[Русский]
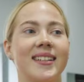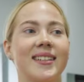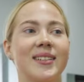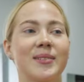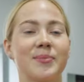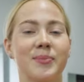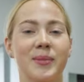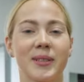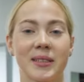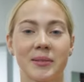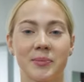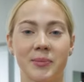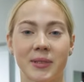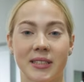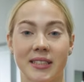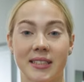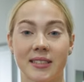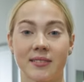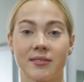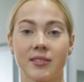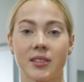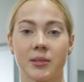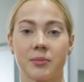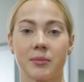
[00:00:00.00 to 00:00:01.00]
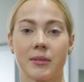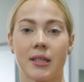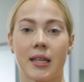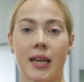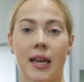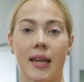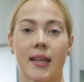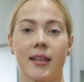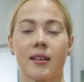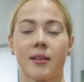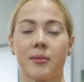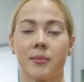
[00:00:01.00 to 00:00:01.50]
Моим основным
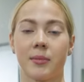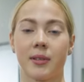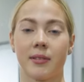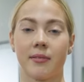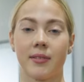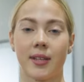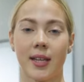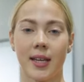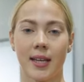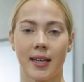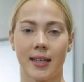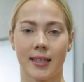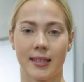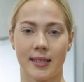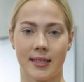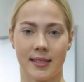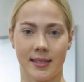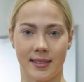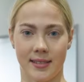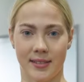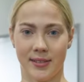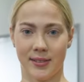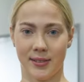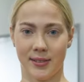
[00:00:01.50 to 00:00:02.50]
тренером является